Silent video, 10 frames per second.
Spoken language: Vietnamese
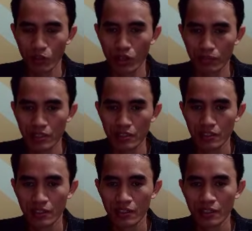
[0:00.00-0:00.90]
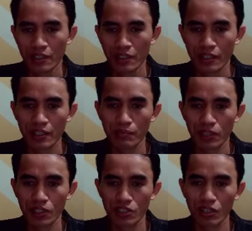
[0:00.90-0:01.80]
đô la Mỹ khi mà
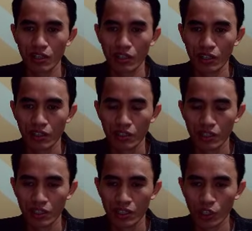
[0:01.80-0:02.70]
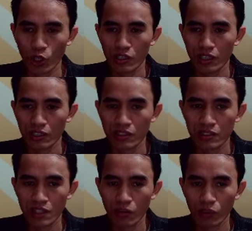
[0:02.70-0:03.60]
thị trường đón nhận cái
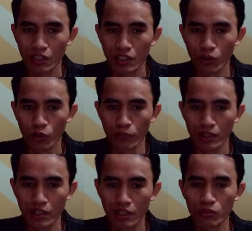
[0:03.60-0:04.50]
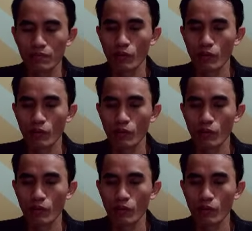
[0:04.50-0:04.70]
dữ liệu kinh tế của Mỹ không như